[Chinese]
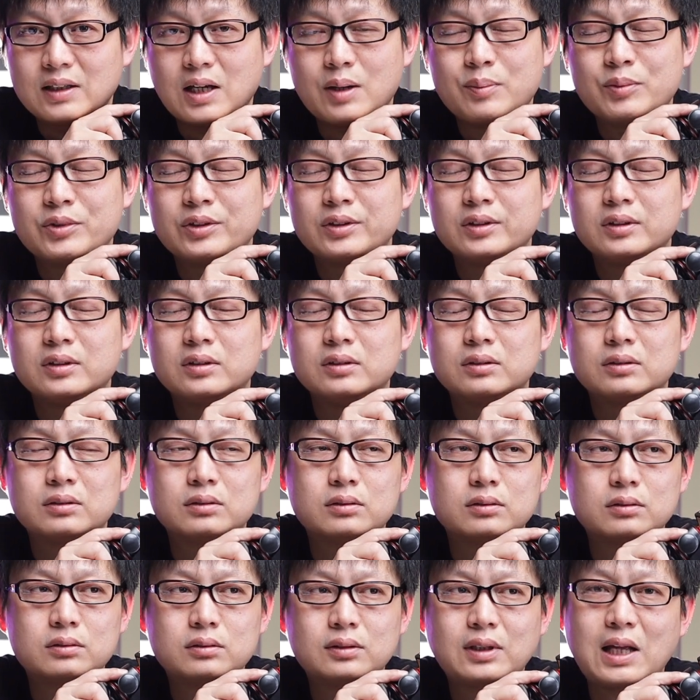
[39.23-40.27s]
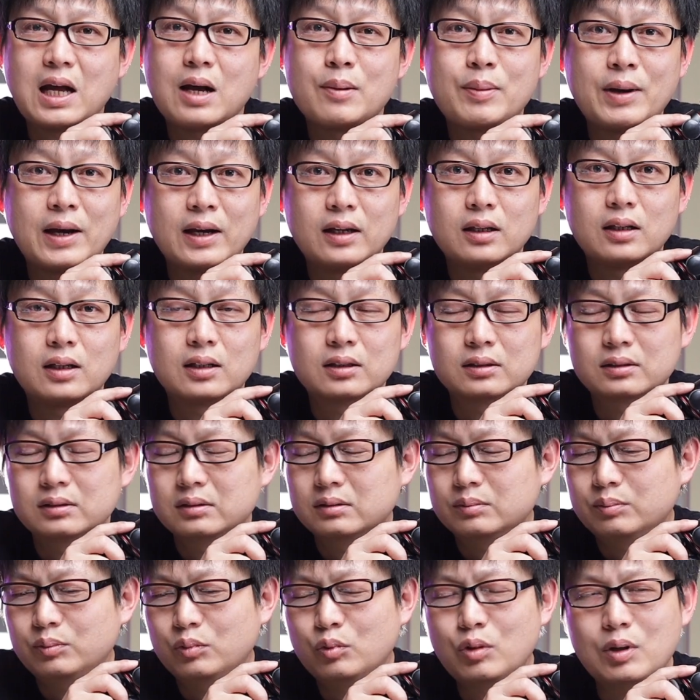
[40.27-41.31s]
他们大牌的，
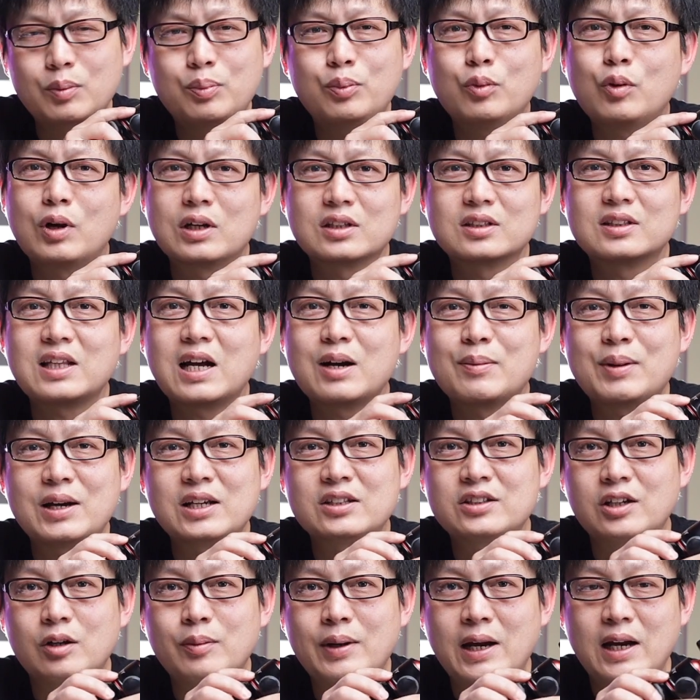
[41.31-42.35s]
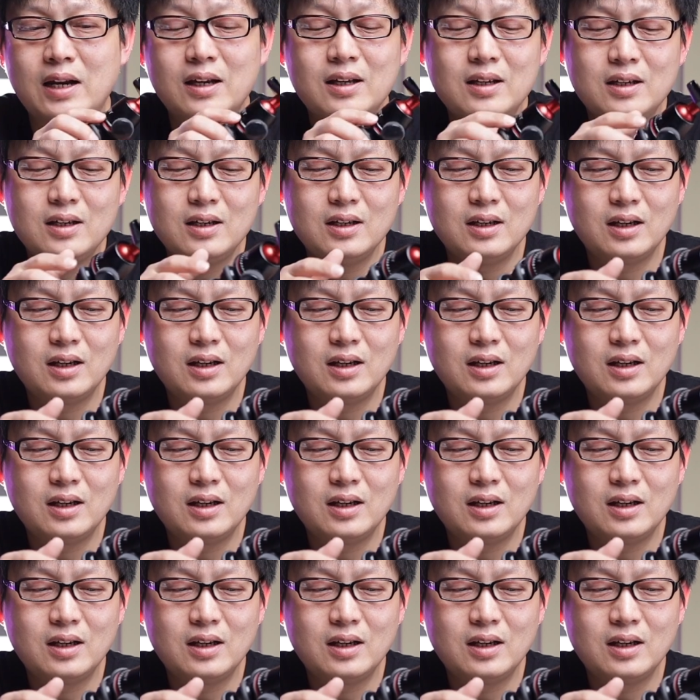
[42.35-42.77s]
不管不管是大牌小牌，